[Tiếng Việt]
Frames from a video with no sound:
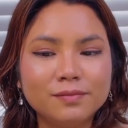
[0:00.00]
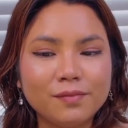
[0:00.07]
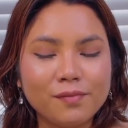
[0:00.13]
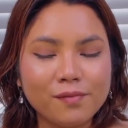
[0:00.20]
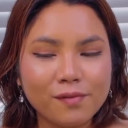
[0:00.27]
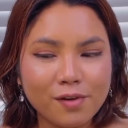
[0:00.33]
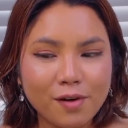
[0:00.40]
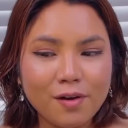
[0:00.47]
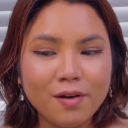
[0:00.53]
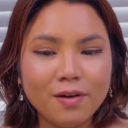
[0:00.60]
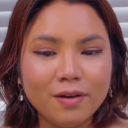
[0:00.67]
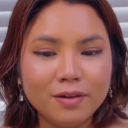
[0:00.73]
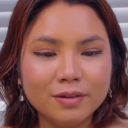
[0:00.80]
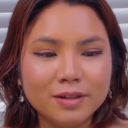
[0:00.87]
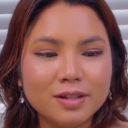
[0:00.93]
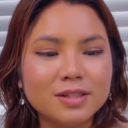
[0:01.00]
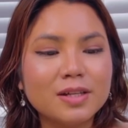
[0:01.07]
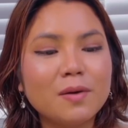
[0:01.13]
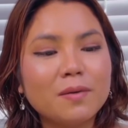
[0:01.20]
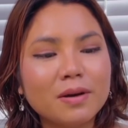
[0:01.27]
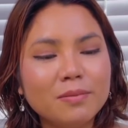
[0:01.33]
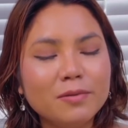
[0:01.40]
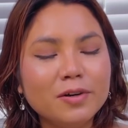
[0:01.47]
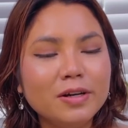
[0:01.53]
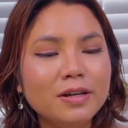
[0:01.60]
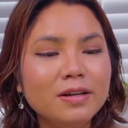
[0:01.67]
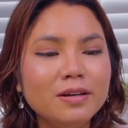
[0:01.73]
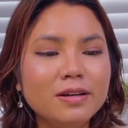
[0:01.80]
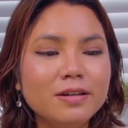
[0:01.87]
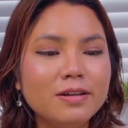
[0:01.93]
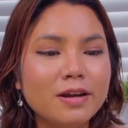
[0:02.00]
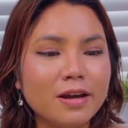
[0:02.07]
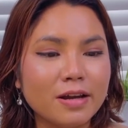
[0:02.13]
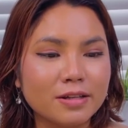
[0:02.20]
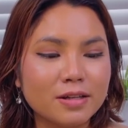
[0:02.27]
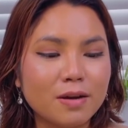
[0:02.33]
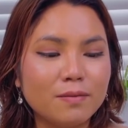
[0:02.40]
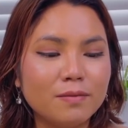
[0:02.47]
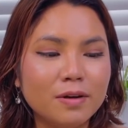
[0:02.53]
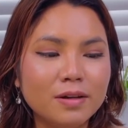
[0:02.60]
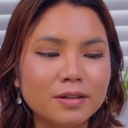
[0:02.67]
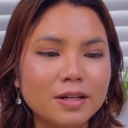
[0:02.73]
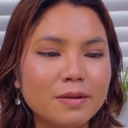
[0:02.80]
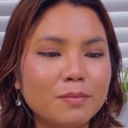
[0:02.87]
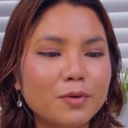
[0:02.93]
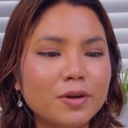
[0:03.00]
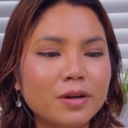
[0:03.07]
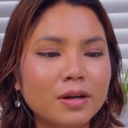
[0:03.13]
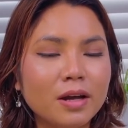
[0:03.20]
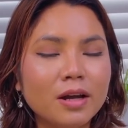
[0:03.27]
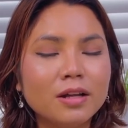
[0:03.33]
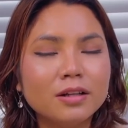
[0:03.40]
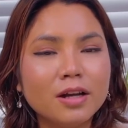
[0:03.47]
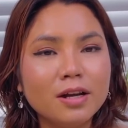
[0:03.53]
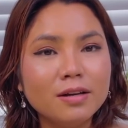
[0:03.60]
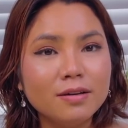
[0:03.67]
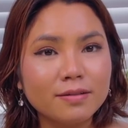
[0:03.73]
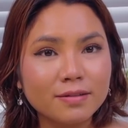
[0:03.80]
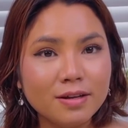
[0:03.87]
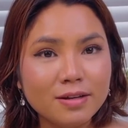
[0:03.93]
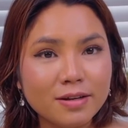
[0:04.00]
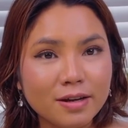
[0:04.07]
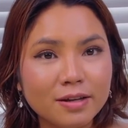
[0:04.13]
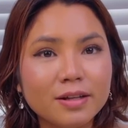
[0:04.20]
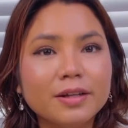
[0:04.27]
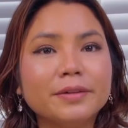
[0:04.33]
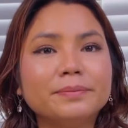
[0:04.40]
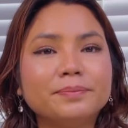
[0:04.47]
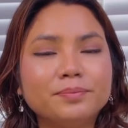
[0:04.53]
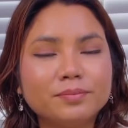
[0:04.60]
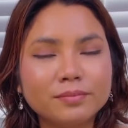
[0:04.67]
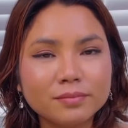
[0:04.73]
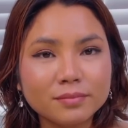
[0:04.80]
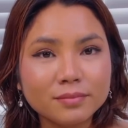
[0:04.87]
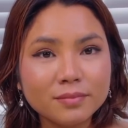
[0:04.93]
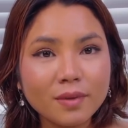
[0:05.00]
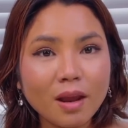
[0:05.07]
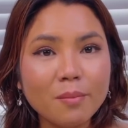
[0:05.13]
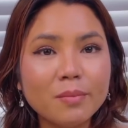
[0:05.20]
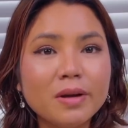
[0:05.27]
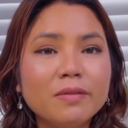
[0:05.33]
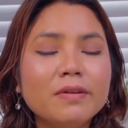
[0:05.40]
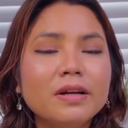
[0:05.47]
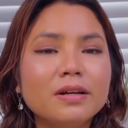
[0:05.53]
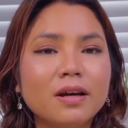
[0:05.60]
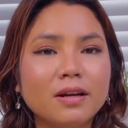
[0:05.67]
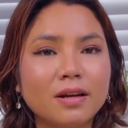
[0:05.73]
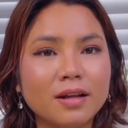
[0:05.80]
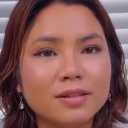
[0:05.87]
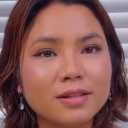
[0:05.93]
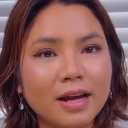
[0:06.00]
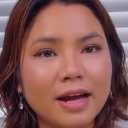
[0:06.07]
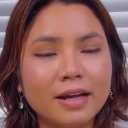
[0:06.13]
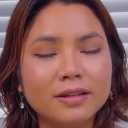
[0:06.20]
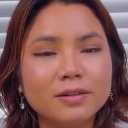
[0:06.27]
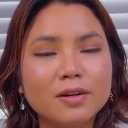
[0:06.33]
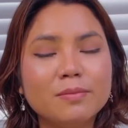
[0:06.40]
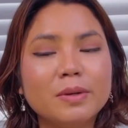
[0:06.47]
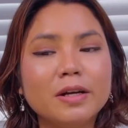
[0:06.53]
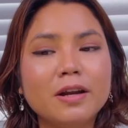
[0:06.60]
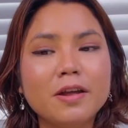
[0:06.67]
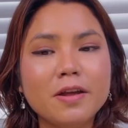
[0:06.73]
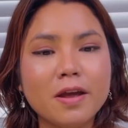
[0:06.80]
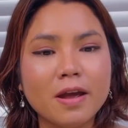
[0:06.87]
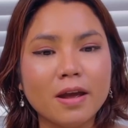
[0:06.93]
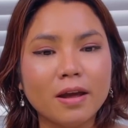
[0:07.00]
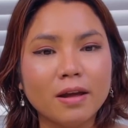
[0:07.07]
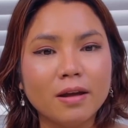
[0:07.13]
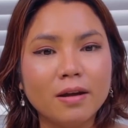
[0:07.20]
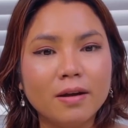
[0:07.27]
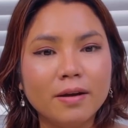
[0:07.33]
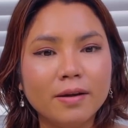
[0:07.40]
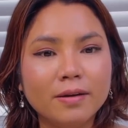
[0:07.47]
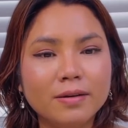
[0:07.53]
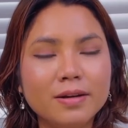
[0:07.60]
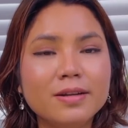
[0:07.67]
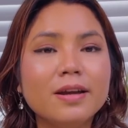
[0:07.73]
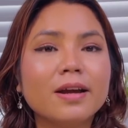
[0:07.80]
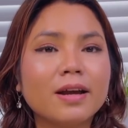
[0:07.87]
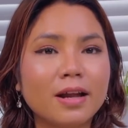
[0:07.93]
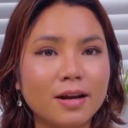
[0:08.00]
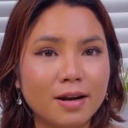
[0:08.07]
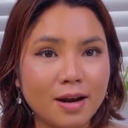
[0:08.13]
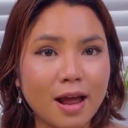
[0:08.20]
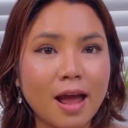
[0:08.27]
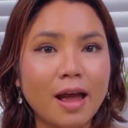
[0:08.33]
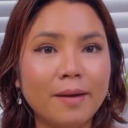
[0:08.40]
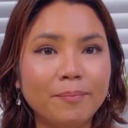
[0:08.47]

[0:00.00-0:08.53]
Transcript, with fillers: đó thì sau khi Marie đi đi về xong á thì Marie thấy được như vậy thì Marie quyết định là dạ thôi mình đi về về Canada